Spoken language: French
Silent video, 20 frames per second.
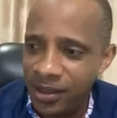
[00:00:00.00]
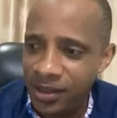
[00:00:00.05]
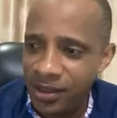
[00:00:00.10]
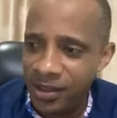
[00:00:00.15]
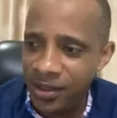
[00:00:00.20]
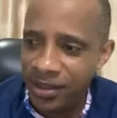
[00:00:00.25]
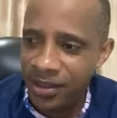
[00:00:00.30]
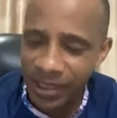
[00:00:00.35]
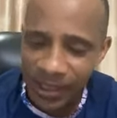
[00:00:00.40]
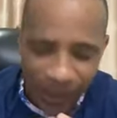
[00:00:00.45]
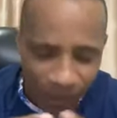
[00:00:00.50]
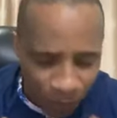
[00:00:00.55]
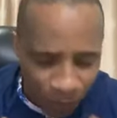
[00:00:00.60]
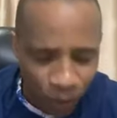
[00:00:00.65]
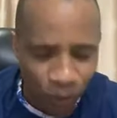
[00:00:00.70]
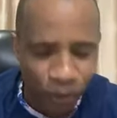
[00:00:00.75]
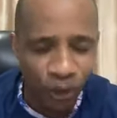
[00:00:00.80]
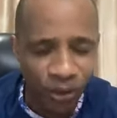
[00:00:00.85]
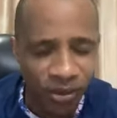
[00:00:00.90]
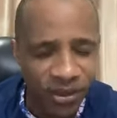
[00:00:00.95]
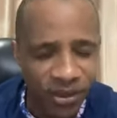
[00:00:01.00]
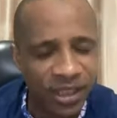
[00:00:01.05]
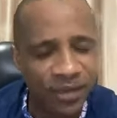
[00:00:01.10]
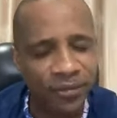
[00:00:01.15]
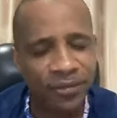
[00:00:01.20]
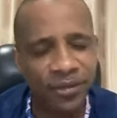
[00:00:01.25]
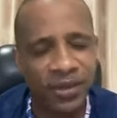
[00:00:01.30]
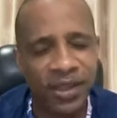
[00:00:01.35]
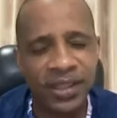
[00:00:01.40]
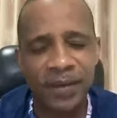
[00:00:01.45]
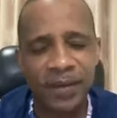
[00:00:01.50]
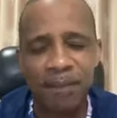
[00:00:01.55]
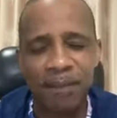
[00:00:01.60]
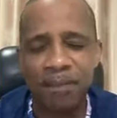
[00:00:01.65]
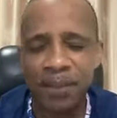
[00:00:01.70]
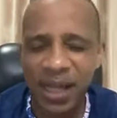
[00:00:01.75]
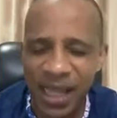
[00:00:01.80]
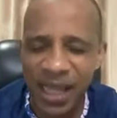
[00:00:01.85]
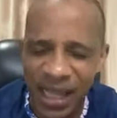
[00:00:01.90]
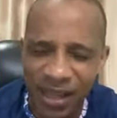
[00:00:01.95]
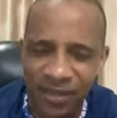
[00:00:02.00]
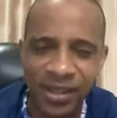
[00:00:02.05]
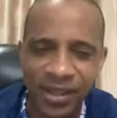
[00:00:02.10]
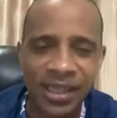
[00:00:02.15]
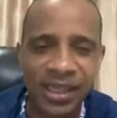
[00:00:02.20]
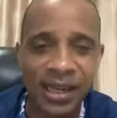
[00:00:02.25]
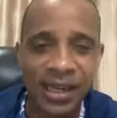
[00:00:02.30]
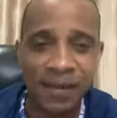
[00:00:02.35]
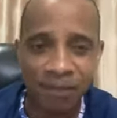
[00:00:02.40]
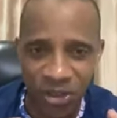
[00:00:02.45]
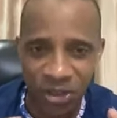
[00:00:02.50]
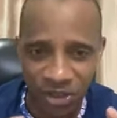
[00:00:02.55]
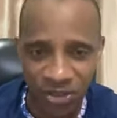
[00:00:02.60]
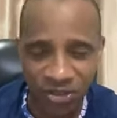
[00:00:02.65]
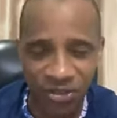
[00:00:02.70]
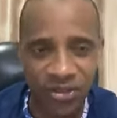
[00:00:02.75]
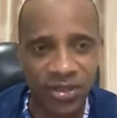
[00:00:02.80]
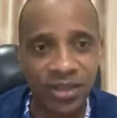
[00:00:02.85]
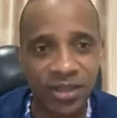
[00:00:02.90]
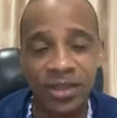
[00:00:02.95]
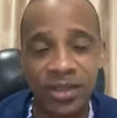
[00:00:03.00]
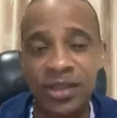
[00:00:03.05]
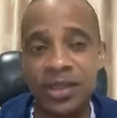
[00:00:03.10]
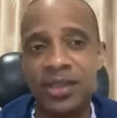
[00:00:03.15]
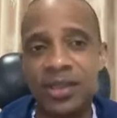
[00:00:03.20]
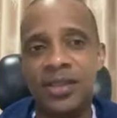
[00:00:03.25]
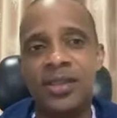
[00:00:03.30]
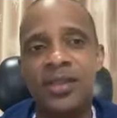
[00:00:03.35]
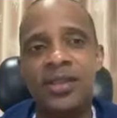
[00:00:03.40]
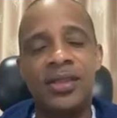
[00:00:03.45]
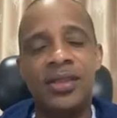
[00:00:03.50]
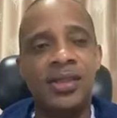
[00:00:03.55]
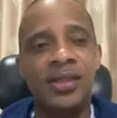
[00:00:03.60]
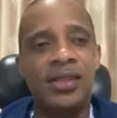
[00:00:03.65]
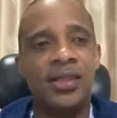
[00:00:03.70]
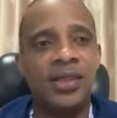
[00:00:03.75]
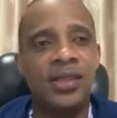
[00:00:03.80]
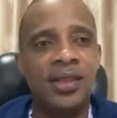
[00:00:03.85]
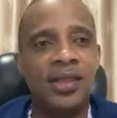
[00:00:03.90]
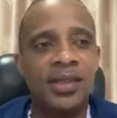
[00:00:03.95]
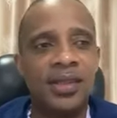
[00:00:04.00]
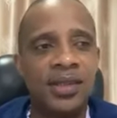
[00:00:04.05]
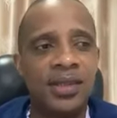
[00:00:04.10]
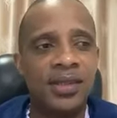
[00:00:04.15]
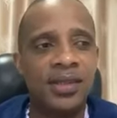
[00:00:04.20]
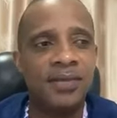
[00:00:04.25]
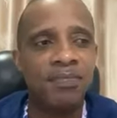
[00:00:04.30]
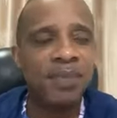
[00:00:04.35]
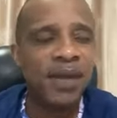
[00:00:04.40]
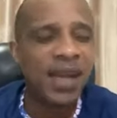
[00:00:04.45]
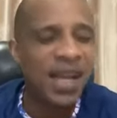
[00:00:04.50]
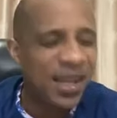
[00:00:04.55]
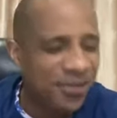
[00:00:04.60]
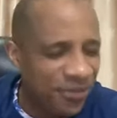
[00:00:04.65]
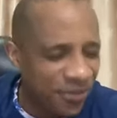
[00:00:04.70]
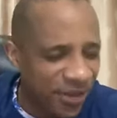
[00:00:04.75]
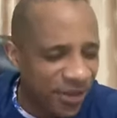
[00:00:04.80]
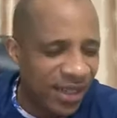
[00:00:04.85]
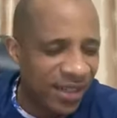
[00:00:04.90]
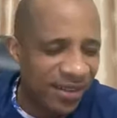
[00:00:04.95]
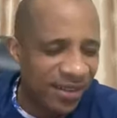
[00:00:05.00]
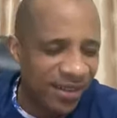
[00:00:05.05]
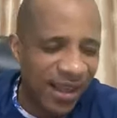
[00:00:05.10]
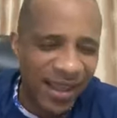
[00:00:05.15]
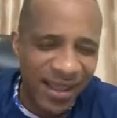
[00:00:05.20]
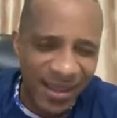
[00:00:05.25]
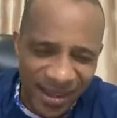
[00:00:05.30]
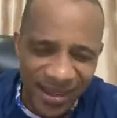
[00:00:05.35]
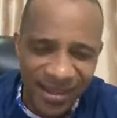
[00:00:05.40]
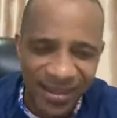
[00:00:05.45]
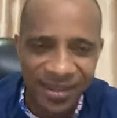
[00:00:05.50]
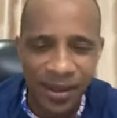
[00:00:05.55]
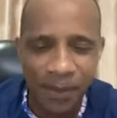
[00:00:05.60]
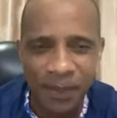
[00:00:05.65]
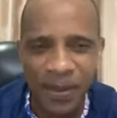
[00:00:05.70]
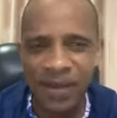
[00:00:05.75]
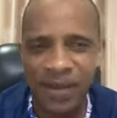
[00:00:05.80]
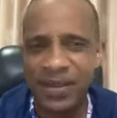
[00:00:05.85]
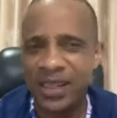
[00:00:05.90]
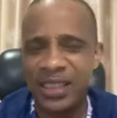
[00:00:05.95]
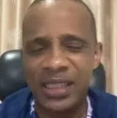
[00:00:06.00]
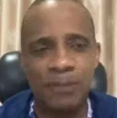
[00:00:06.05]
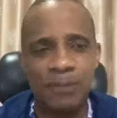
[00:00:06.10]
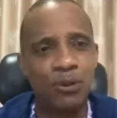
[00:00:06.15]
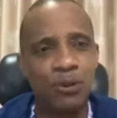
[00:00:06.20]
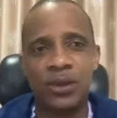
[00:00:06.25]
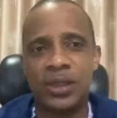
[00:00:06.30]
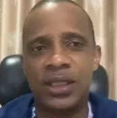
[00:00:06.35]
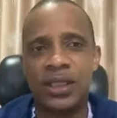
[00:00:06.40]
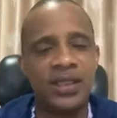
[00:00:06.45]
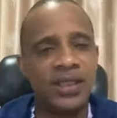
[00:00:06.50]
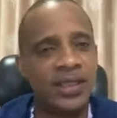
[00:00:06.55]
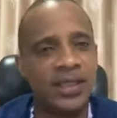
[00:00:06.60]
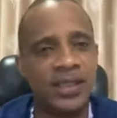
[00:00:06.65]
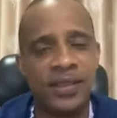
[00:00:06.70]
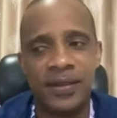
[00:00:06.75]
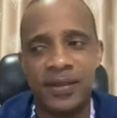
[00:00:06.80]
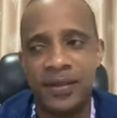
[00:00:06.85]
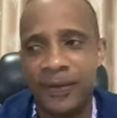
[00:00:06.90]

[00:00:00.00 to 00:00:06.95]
célébrons donc cette fête pas avec la méchanceté, pas avec la haine, pas avec l'hypocrisie,